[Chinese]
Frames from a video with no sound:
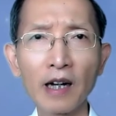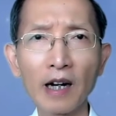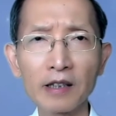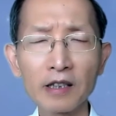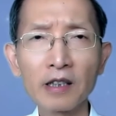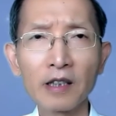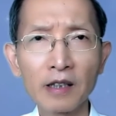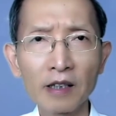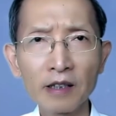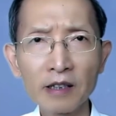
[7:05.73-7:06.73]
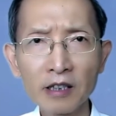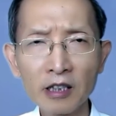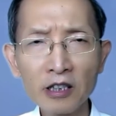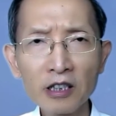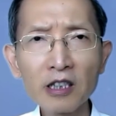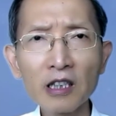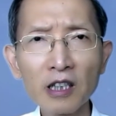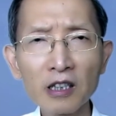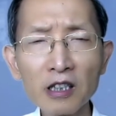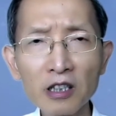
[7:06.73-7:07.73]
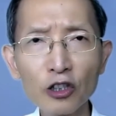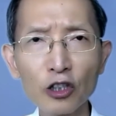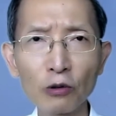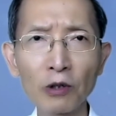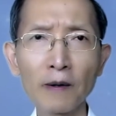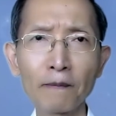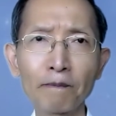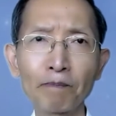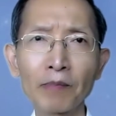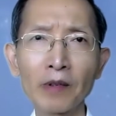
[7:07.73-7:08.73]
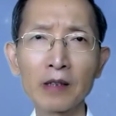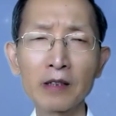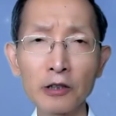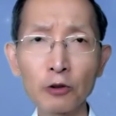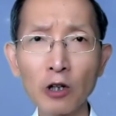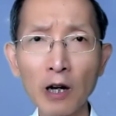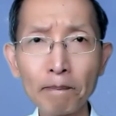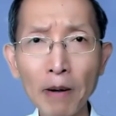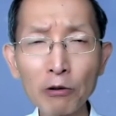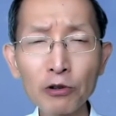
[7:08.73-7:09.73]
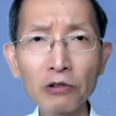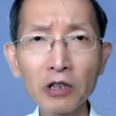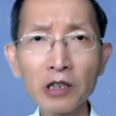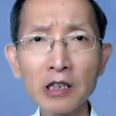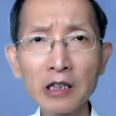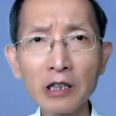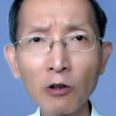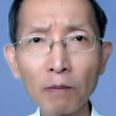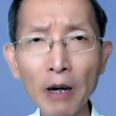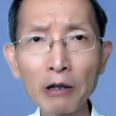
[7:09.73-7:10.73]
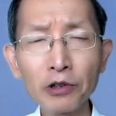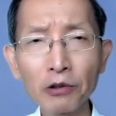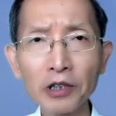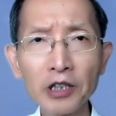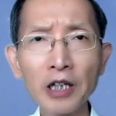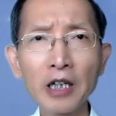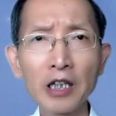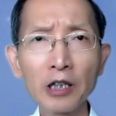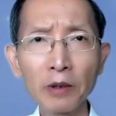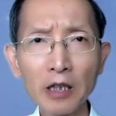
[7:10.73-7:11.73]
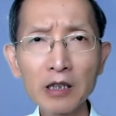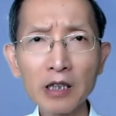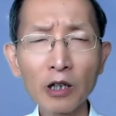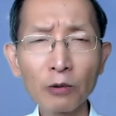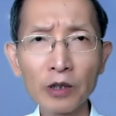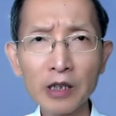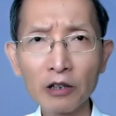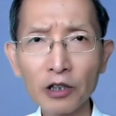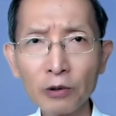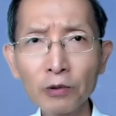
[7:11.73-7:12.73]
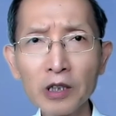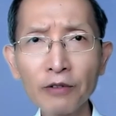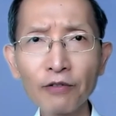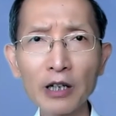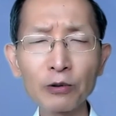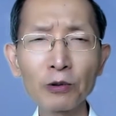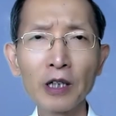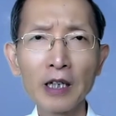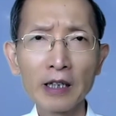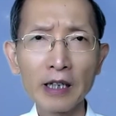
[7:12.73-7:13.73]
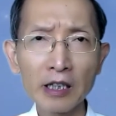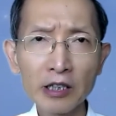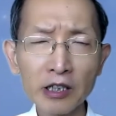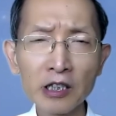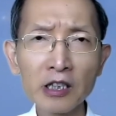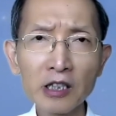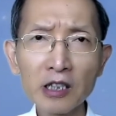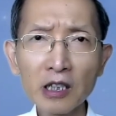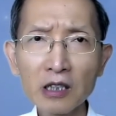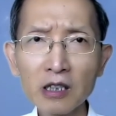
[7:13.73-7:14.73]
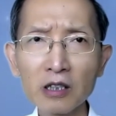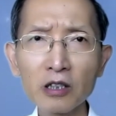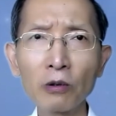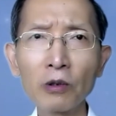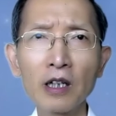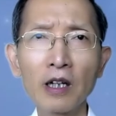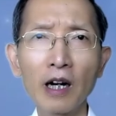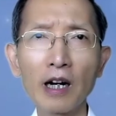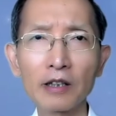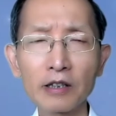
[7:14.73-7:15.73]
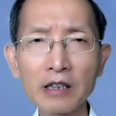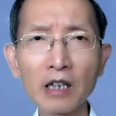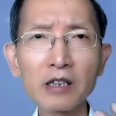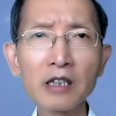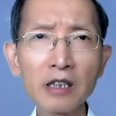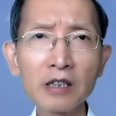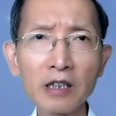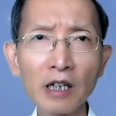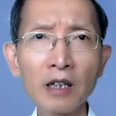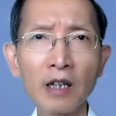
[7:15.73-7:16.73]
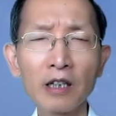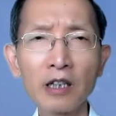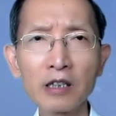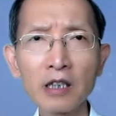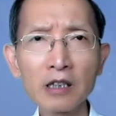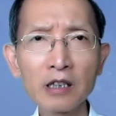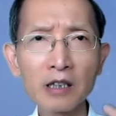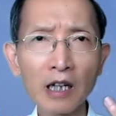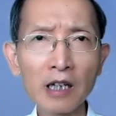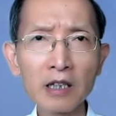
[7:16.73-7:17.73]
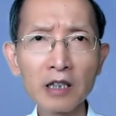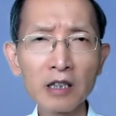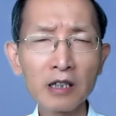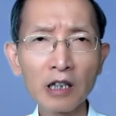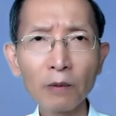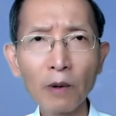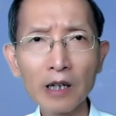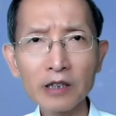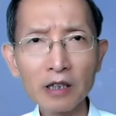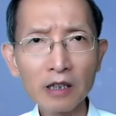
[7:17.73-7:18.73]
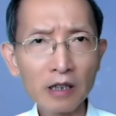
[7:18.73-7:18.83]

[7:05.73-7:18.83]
啊，是谨慎的自守呢？经说要保守你的心，胜过保守一切，因为一生的果效由心发出。当你谨慎自守，啊，常常亲近神，你的心思给更新，神的话。